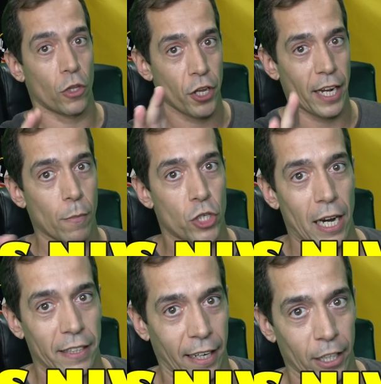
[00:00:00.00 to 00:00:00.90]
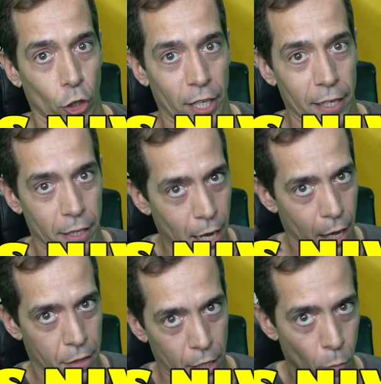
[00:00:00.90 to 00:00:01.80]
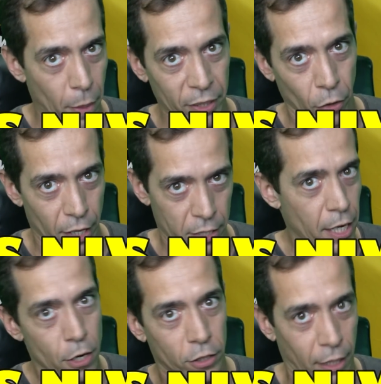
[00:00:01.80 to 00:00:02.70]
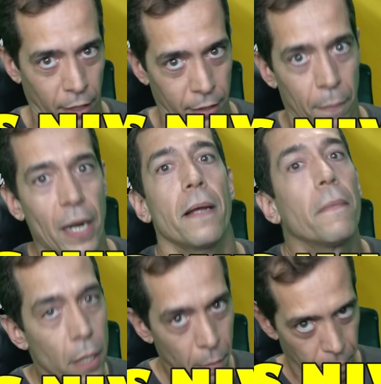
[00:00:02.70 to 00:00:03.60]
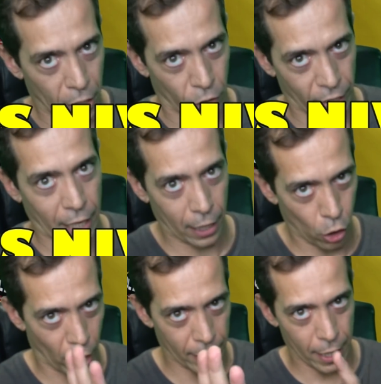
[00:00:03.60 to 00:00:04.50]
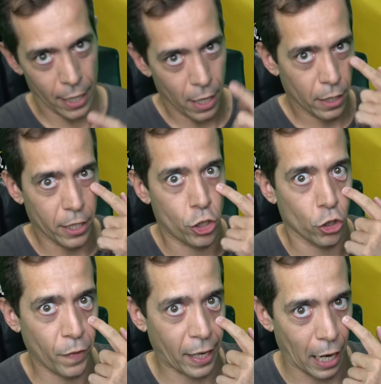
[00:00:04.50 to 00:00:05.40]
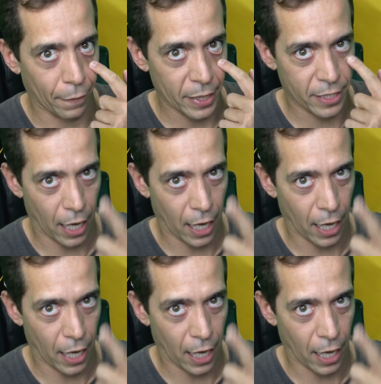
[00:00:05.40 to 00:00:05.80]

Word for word: ahora cuando lleguemos a la territorialidad y el complemento de destino, ta, ta, ta, ¿vale? pero dejadlo ahí que se os fije la